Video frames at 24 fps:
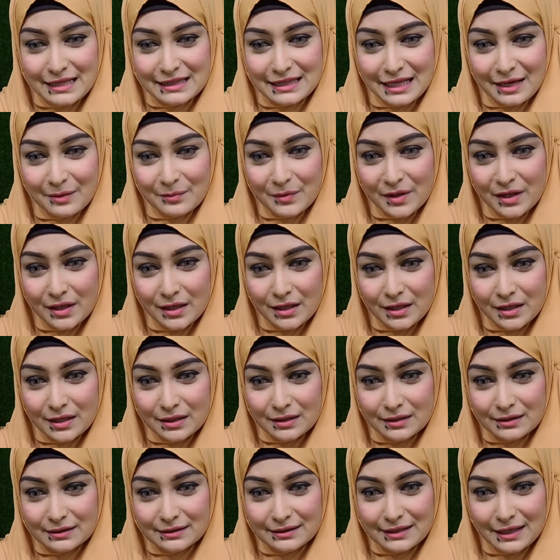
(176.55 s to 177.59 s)
তামি
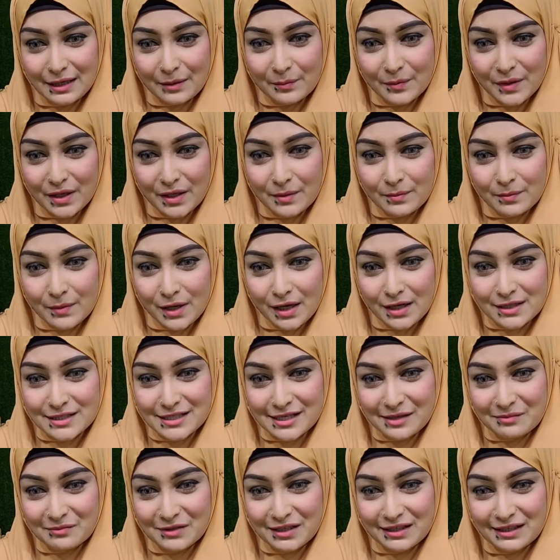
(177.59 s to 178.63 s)
তামিমা
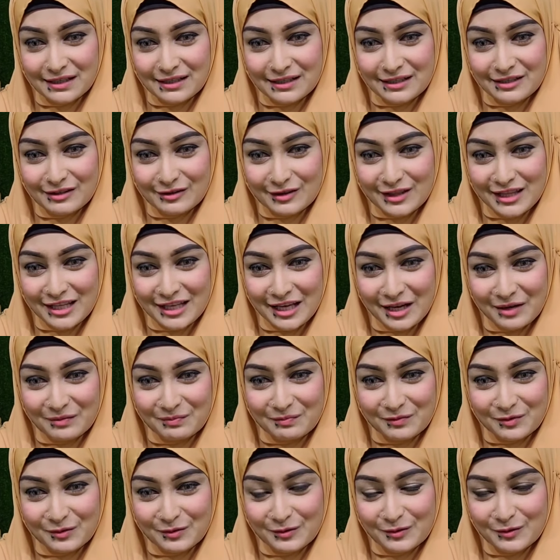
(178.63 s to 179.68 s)
জামান রথি
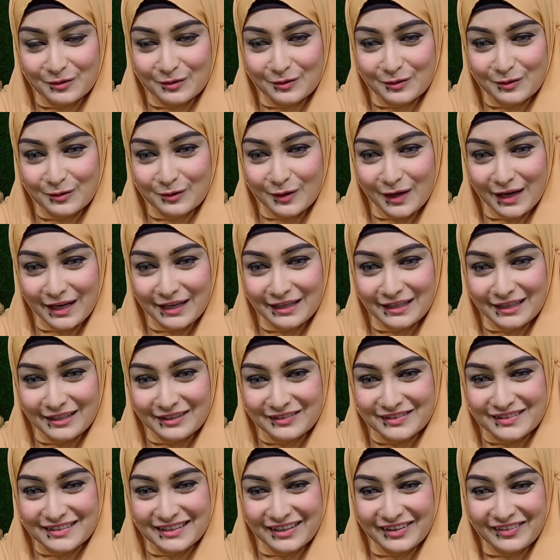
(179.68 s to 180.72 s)
আপু আই লাভ
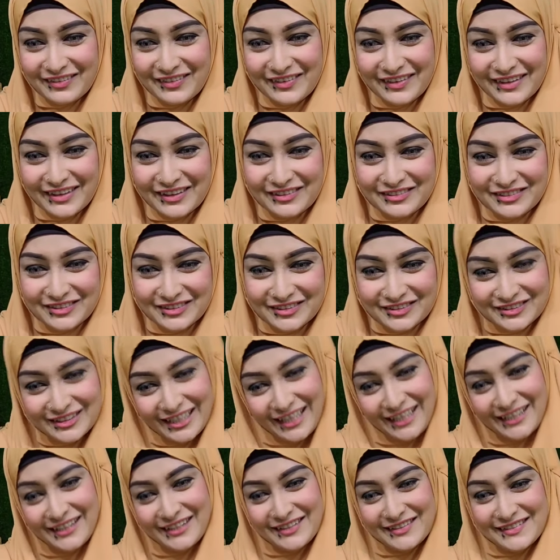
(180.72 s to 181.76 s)
সামিরা বন্ধু
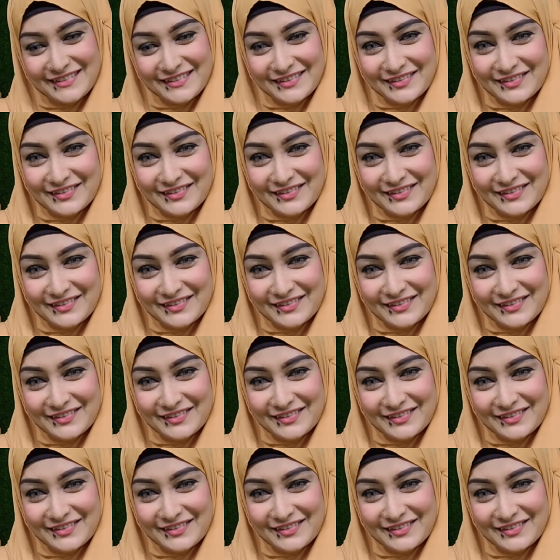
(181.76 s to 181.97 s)
থ্যাংক ইউ সো